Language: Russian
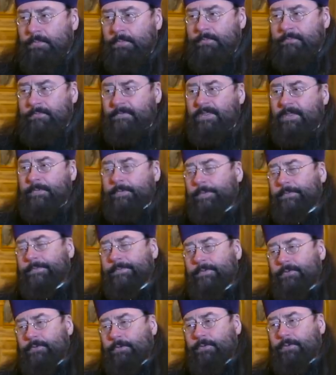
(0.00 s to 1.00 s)
выпив
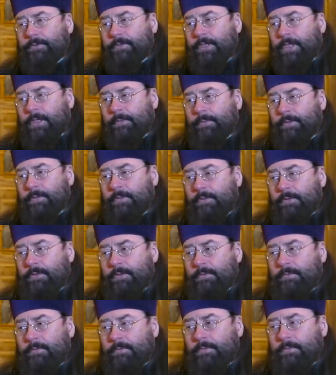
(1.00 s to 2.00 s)
с друзьями,
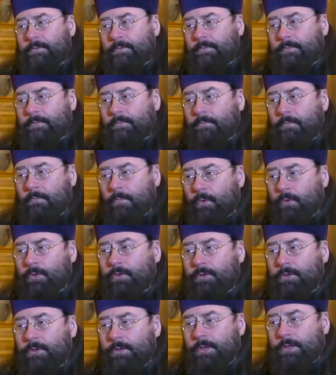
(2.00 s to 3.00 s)
Э,
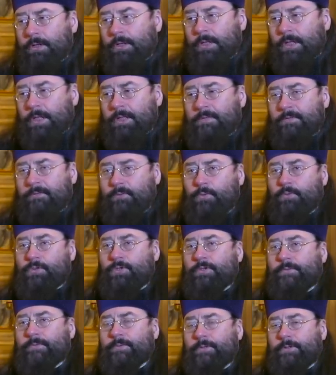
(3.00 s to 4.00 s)
мог
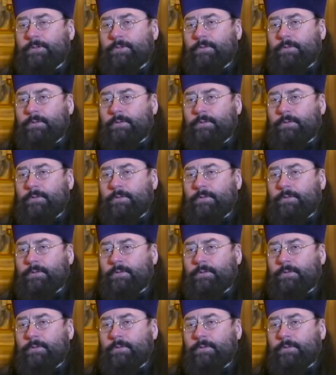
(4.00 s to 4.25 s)
озвучивать.